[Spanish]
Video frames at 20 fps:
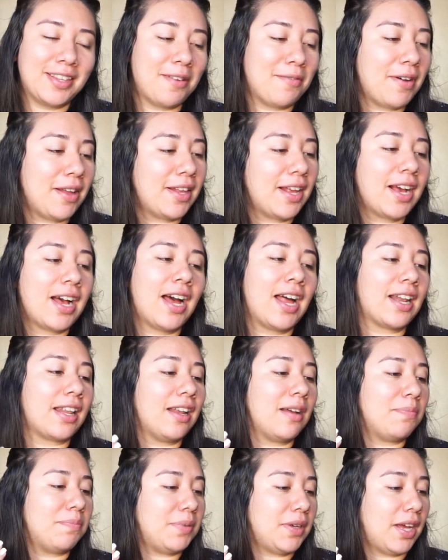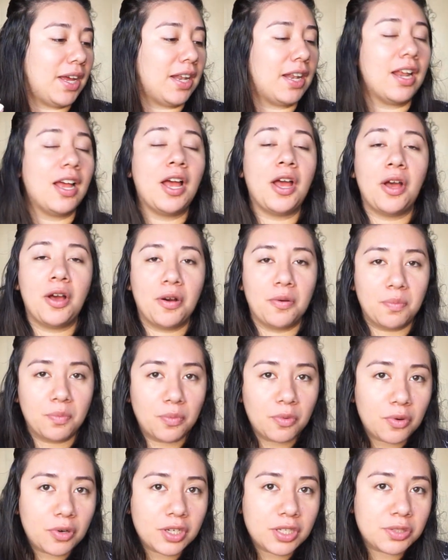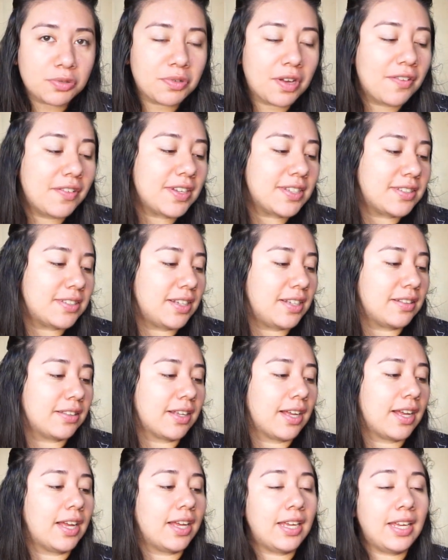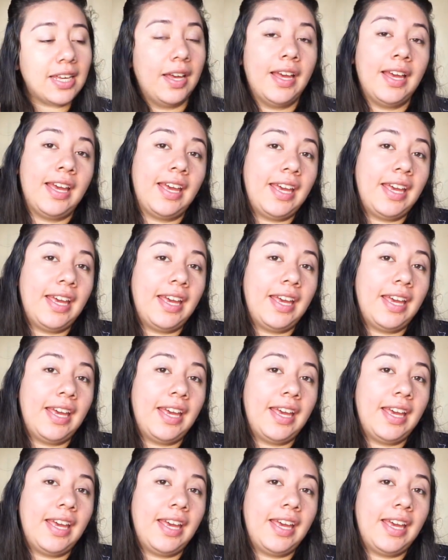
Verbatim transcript: te va a dejar la piel muy suavecita y,